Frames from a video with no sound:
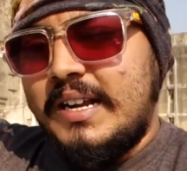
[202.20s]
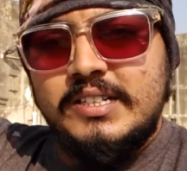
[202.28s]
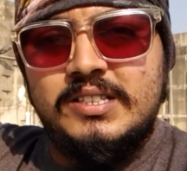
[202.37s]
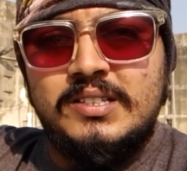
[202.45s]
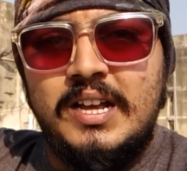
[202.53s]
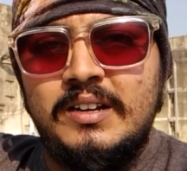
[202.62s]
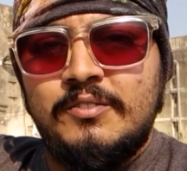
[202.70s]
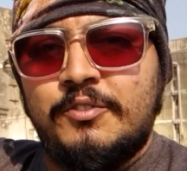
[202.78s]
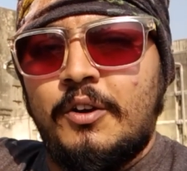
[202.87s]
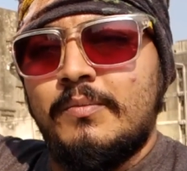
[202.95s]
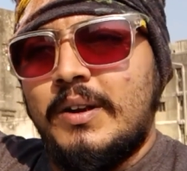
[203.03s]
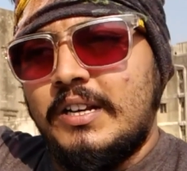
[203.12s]
राजस्थान
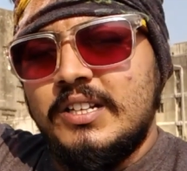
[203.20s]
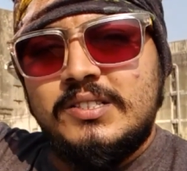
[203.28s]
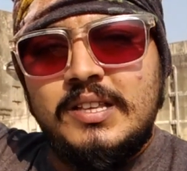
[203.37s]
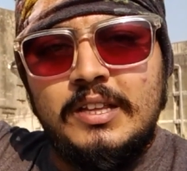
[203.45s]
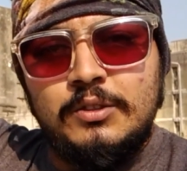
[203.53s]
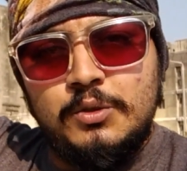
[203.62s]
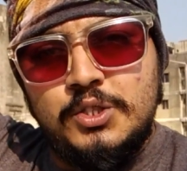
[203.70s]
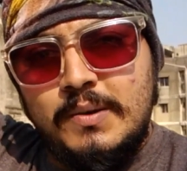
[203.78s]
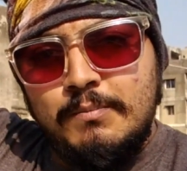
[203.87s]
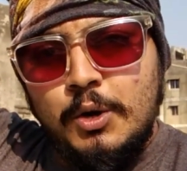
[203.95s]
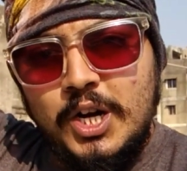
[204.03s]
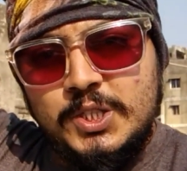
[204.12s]
फ्रॉम राजस्थान टू
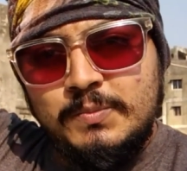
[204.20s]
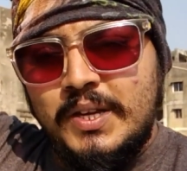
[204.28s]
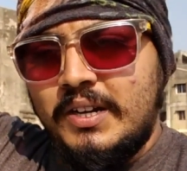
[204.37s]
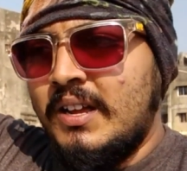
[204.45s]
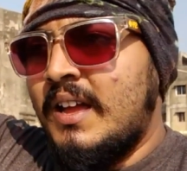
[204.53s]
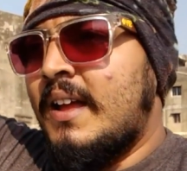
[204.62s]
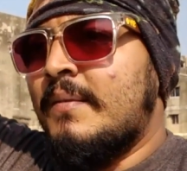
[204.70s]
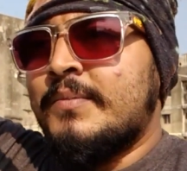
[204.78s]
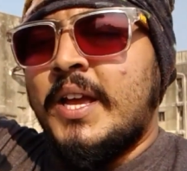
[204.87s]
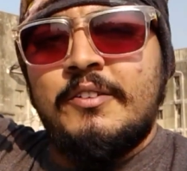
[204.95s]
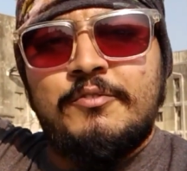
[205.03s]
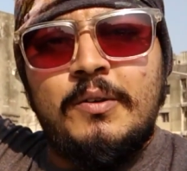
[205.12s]
जम्मू कश्मीर
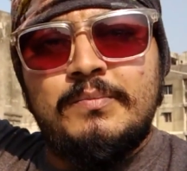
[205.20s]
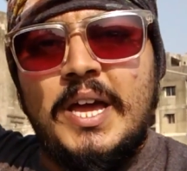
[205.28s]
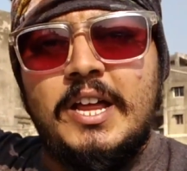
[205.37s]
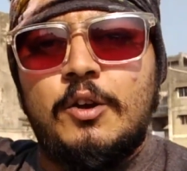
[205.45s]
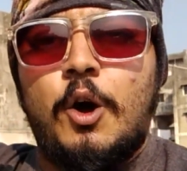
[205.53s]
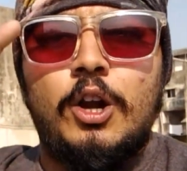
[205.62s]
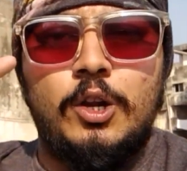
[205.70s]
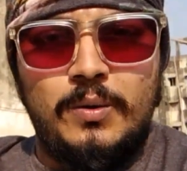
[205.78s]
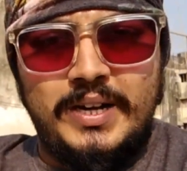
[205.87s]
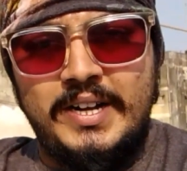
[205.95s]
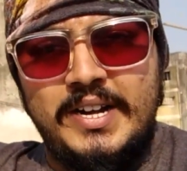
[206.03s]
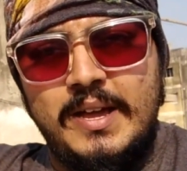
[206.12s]
एंड फ्रॉम देयर ऑल
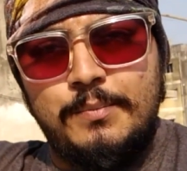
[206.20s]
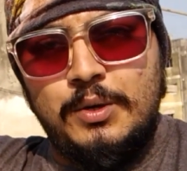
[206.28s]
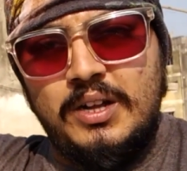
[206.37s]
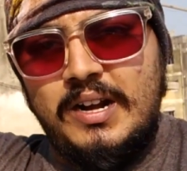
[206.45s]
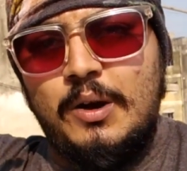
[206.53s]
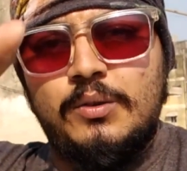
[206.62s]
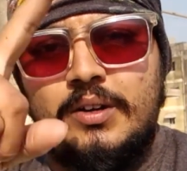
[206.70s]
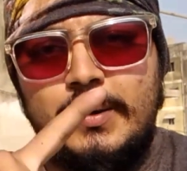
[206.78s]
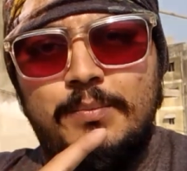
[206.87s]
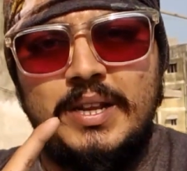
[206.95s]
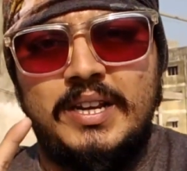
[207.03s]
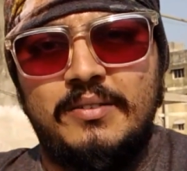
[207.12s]
ओवर इंडिया पूरा राउंड
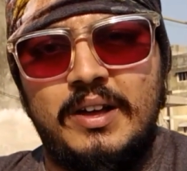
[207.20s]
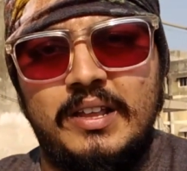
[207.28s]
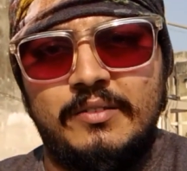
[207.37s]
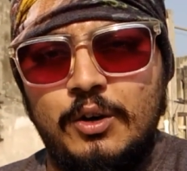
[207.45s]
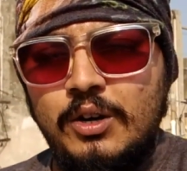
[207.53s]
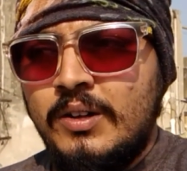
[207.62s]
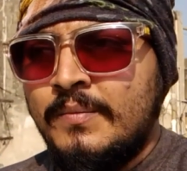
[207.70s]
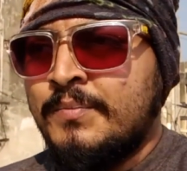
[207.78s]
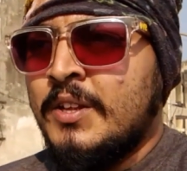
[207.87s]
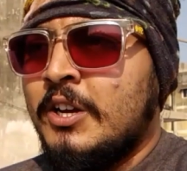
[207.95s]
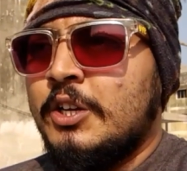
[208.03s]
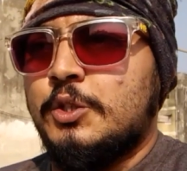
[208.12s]
ट्रिप लेने वाले वो
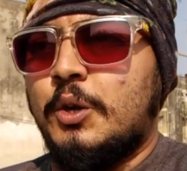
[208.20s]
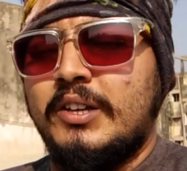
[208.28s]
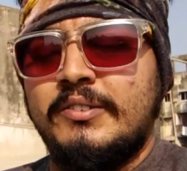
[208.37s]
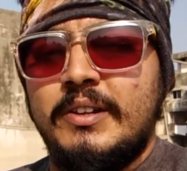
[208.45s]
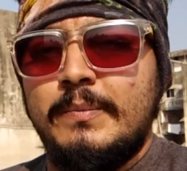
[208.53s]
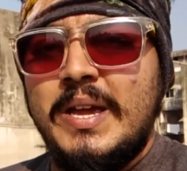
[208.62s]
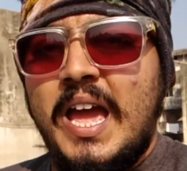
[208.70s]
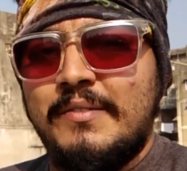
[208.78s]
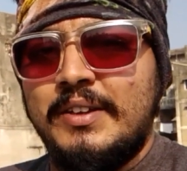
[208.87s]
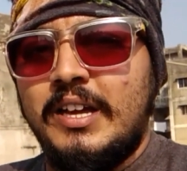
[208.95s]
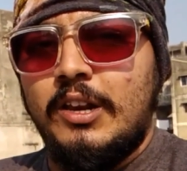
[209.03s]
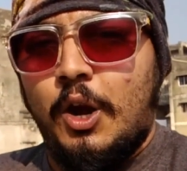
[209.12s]
सो ही विल बी
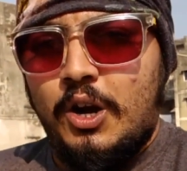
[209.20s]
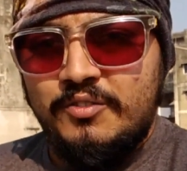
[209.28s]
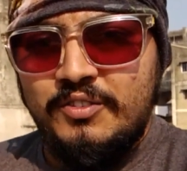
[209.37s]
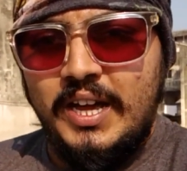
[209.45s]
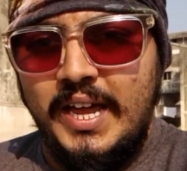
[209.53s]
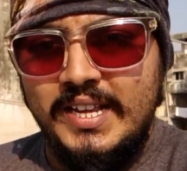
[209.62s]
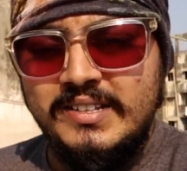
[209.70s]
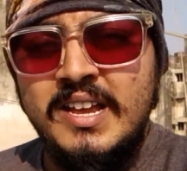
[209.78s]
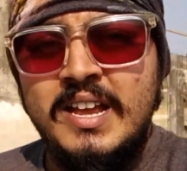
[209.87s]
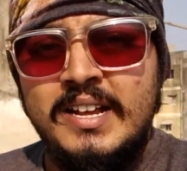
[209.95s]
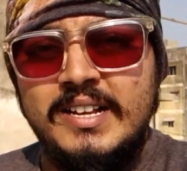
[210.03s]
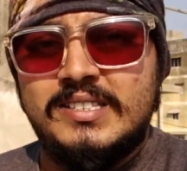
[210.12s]
हैविंग अ लॉट ऑफ लगेज
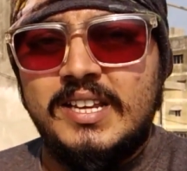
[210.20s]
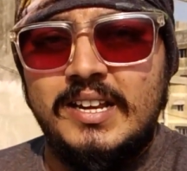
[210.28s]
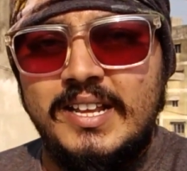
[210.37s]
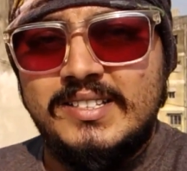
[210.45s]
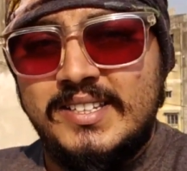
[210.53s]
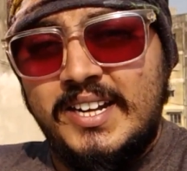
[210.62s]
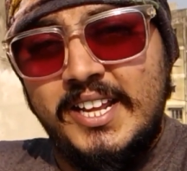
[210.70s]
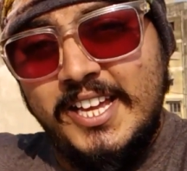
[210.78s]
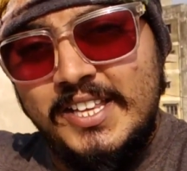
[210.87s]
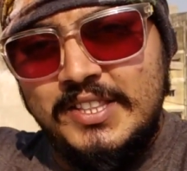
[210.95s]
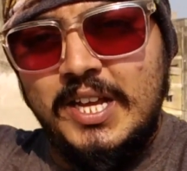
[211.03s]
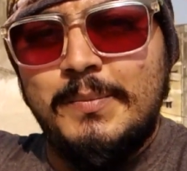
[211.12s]
इसके लिए
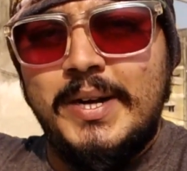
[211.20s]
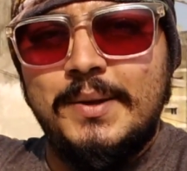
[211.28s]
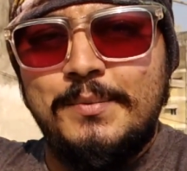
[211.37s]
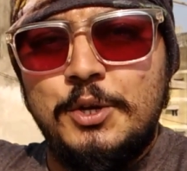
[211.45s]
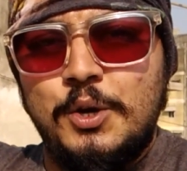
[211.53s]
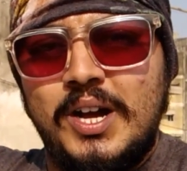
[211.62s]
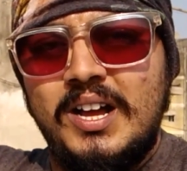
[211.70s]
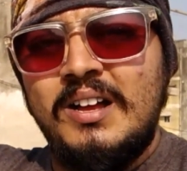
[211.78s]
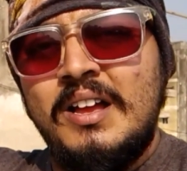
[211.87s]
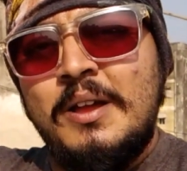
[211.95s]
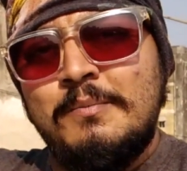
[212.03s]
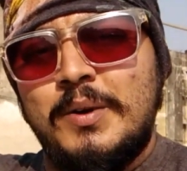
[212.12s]
सिटी के अंदर मीटअप नहीं होगा
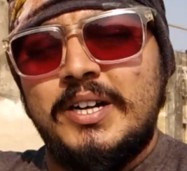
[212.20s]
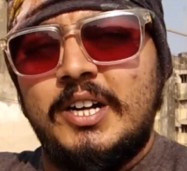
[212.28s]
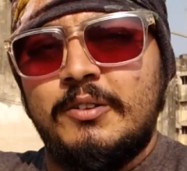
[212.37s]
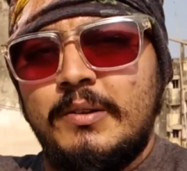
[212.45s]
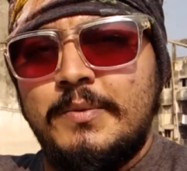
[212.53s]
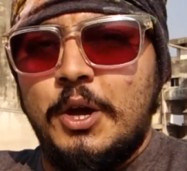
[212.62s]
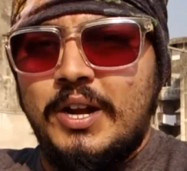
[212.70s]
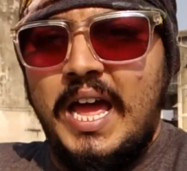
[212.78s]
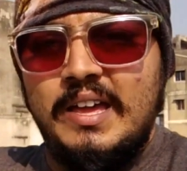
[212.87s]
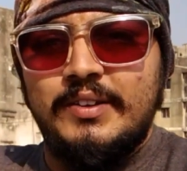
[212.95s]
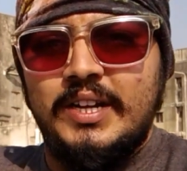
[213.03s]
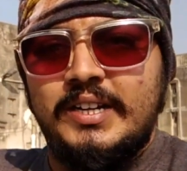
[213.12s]
बट इट विल बी ऑन
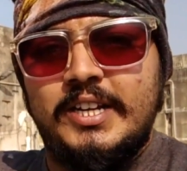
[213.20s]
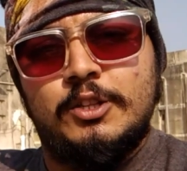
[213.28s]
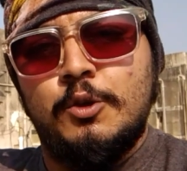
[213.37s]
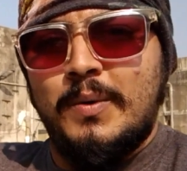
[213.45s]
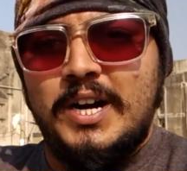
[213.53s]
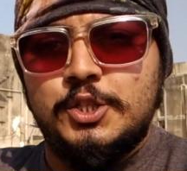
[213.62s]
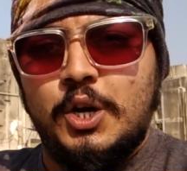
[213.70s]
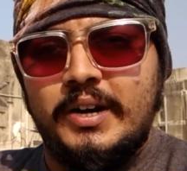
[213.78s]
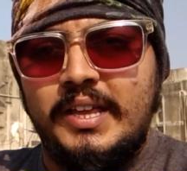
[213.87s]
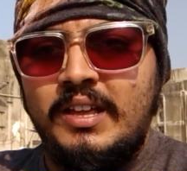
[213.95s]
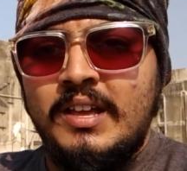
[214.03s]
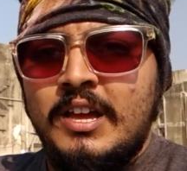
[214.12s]
हाईवे नियर दुमार
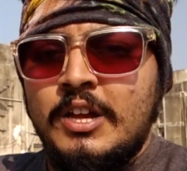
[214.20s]
चौकड़ी